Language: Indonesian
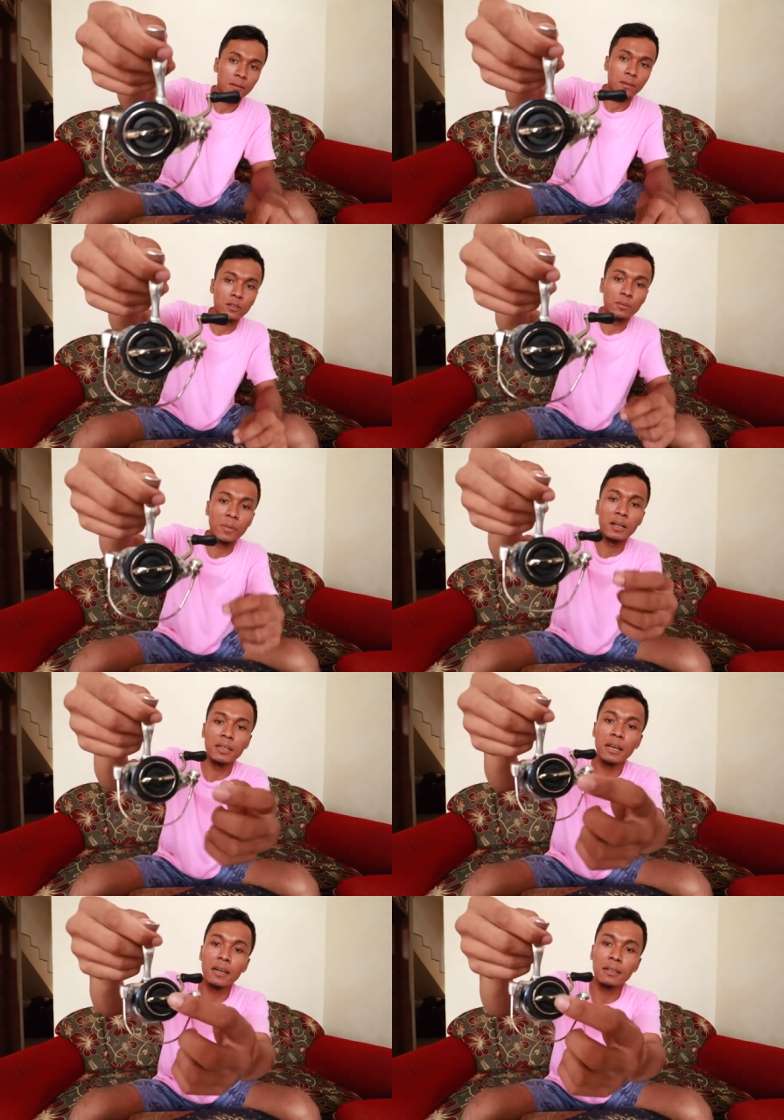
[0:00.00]
untuk
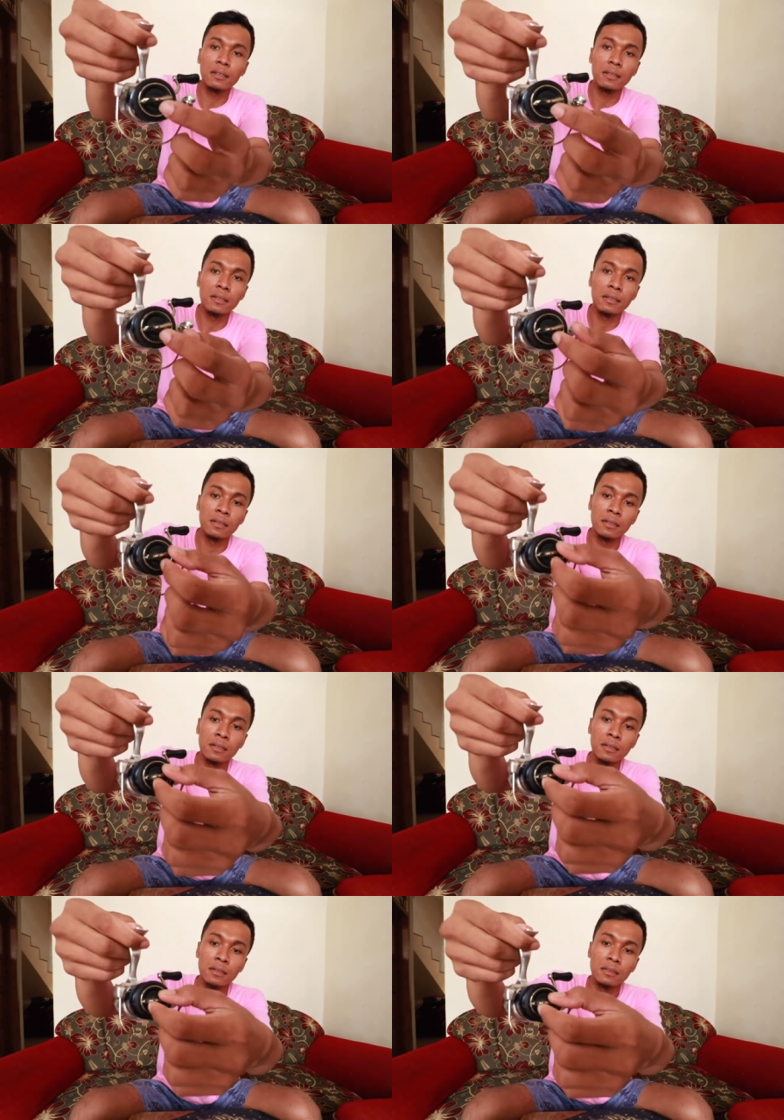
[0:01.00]
bagian
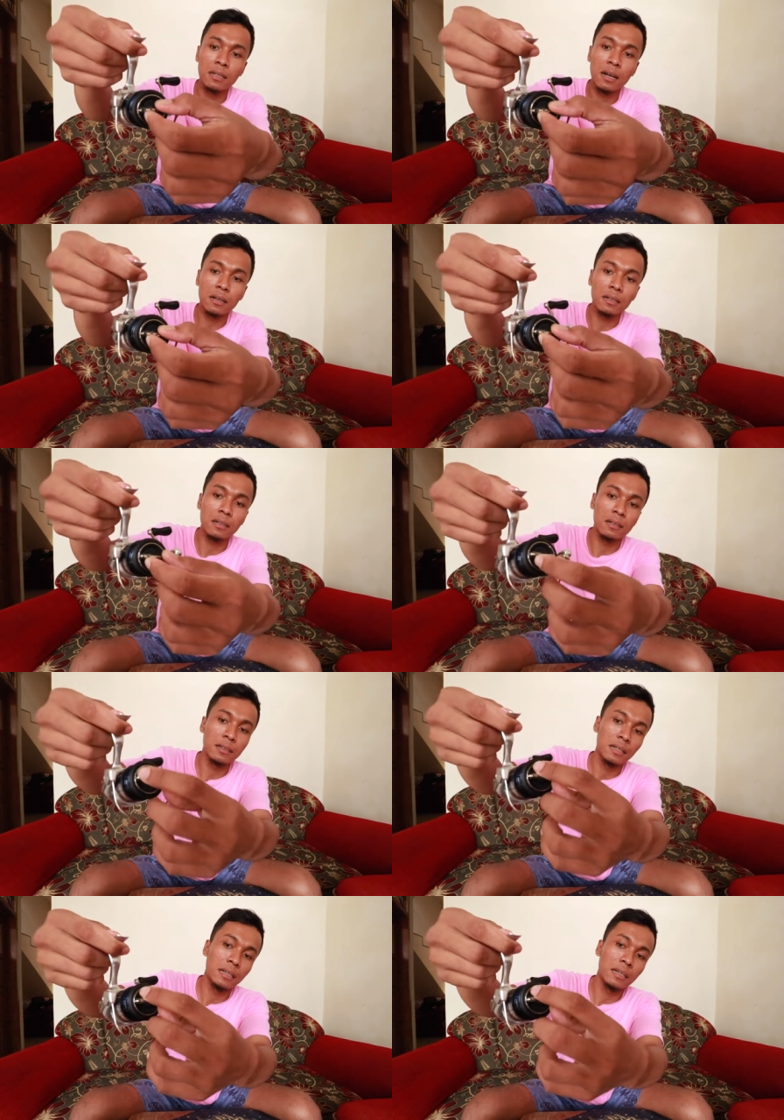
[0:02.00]
drag
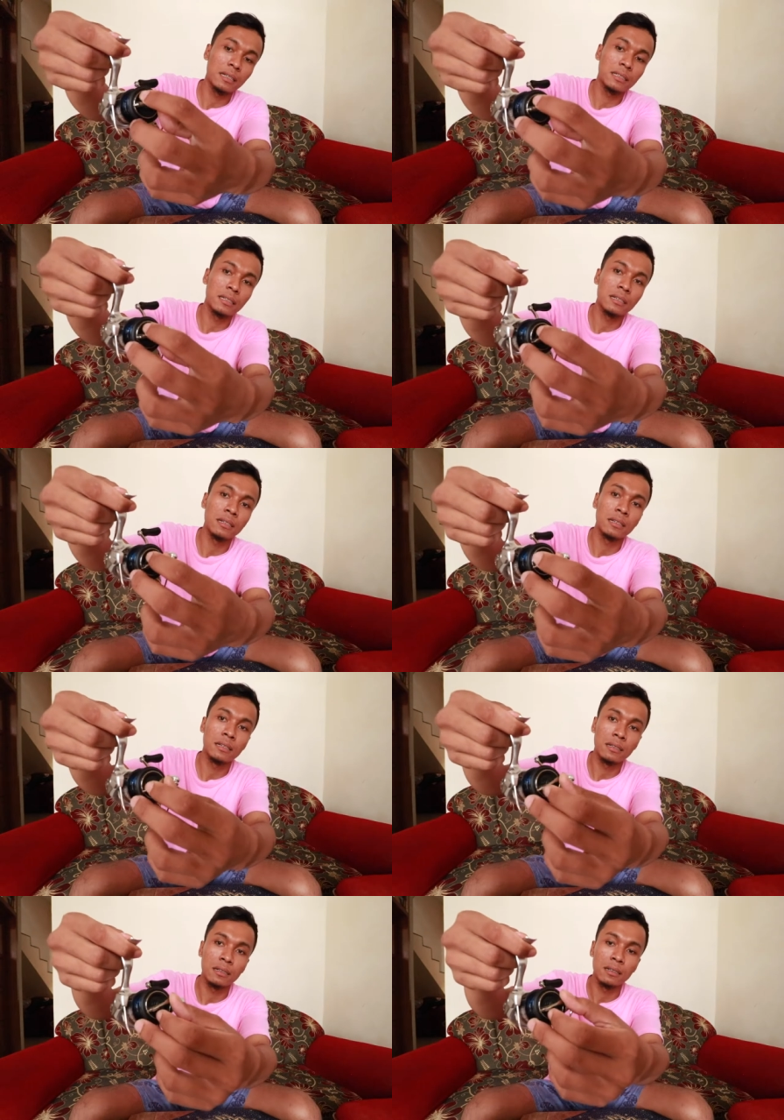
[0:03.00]
ini guys
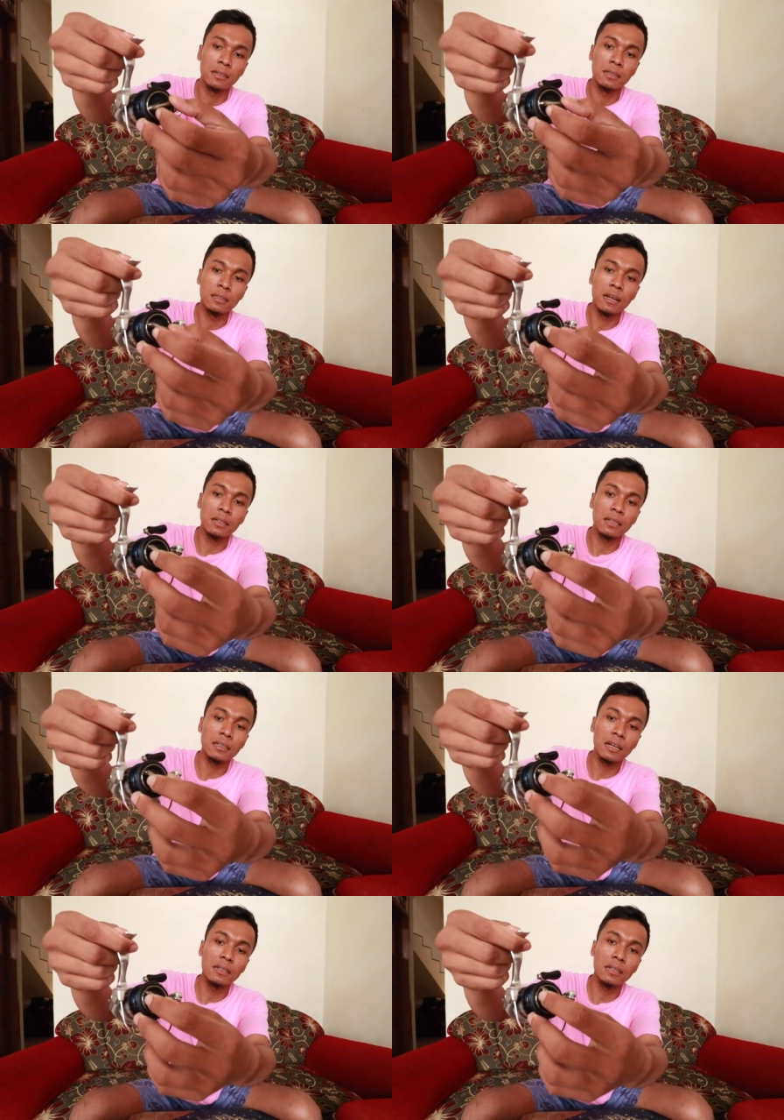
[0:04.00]
dragnya
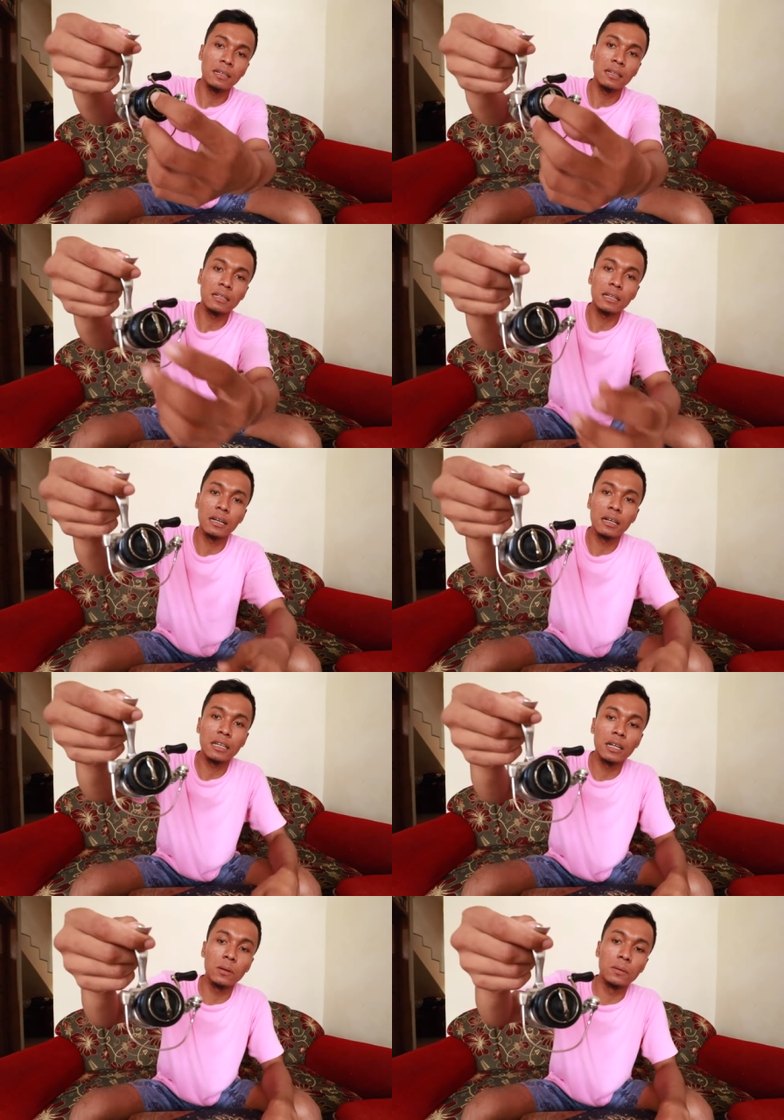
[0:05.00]
tadi 3
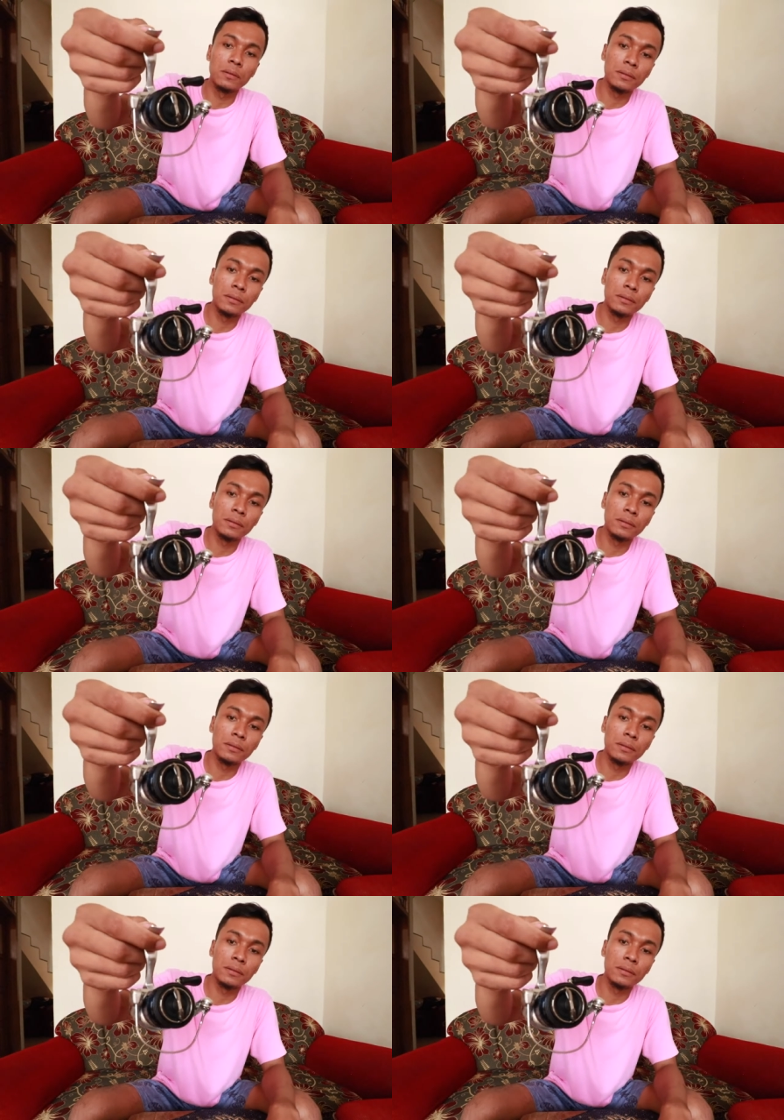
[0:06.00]
kilo